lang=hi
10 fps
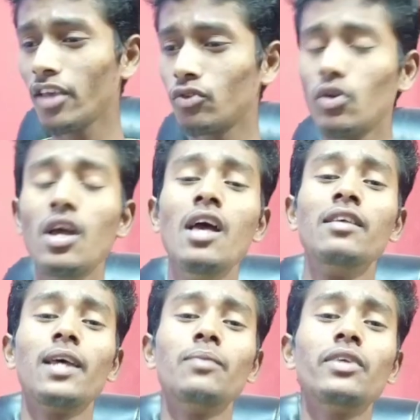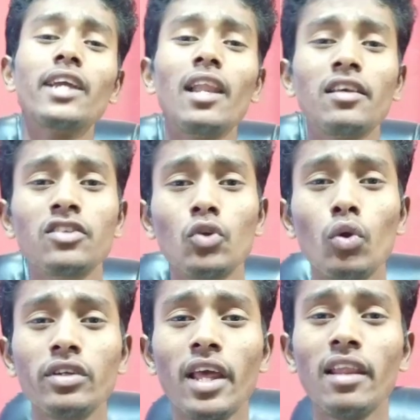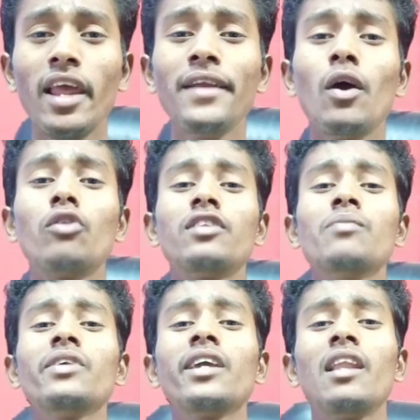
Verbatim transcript: चुके हैं दोस्तों सैमसंग गैलेक्सी नोट टेन लाइट और सैमसंग